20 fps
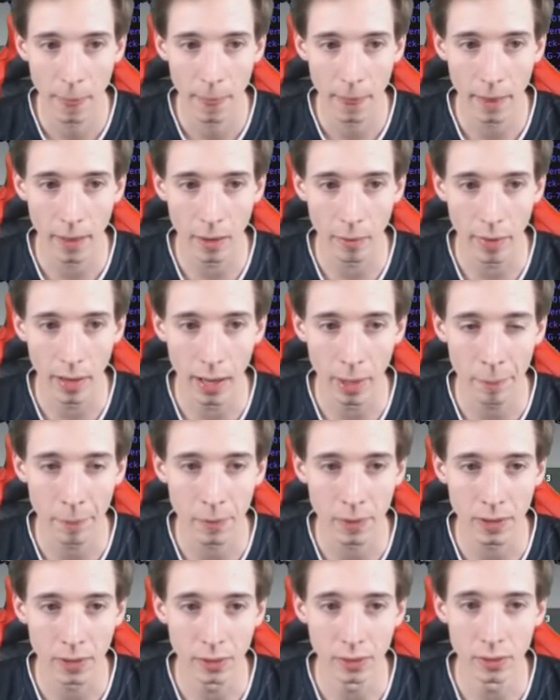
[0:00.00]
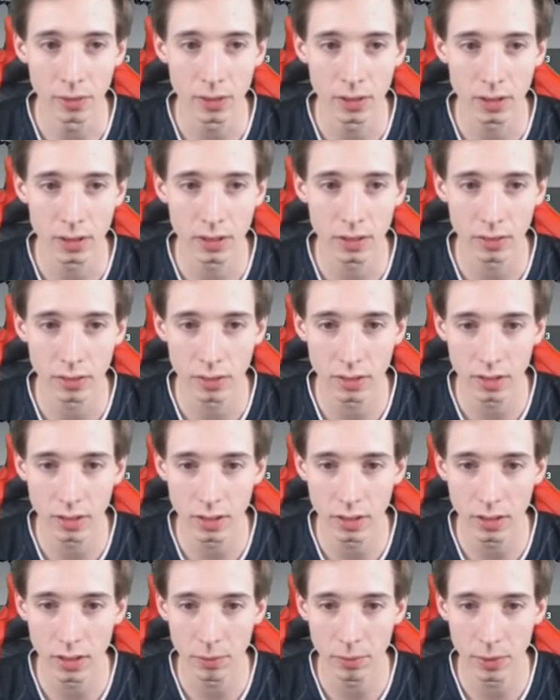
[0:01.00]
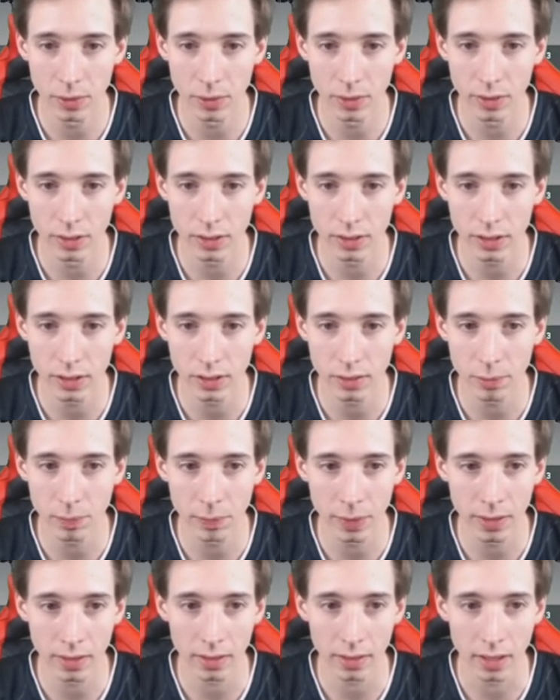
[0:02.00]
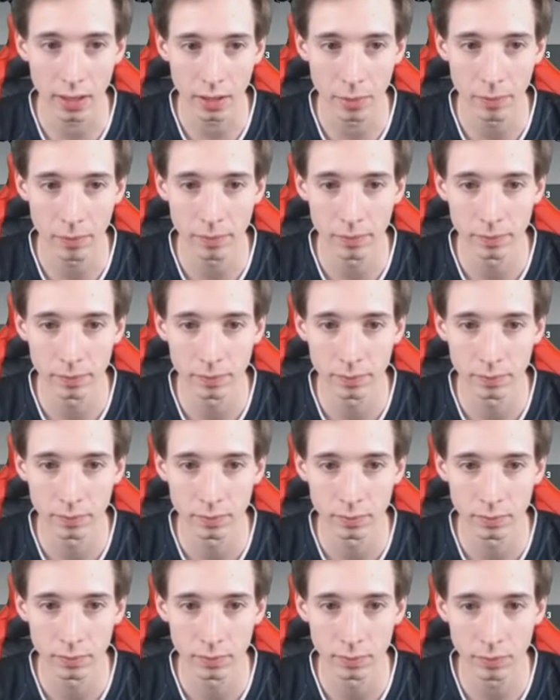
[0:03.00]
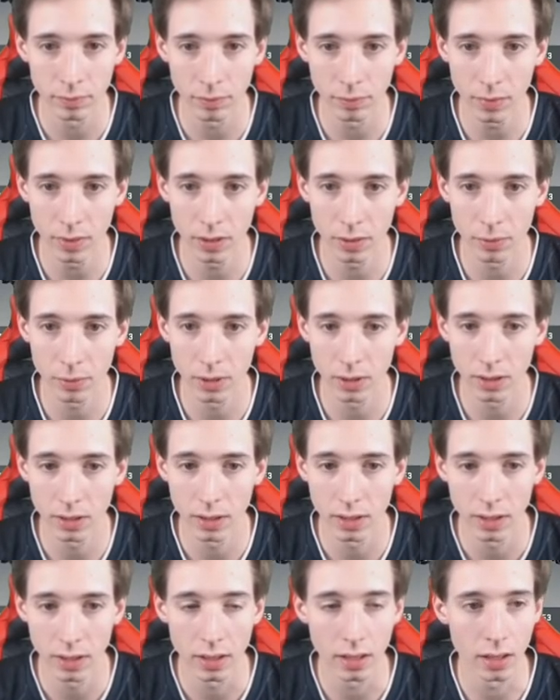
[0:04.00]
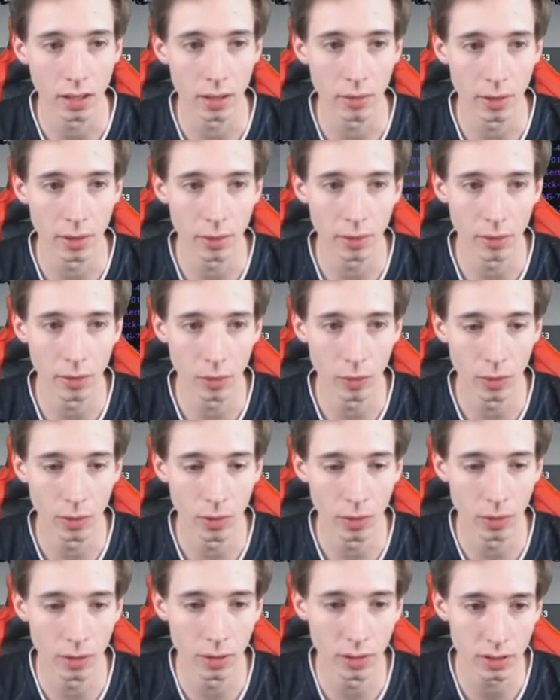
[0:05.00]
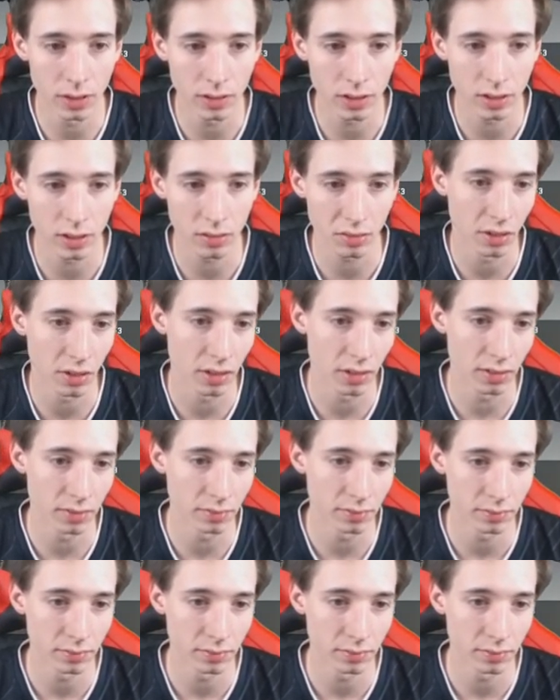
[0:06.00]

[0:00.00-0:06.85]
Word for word: Aber abgenutzt und die MP9 ist Battle geben. Minimal. Ja, aber in Overall ist, ja...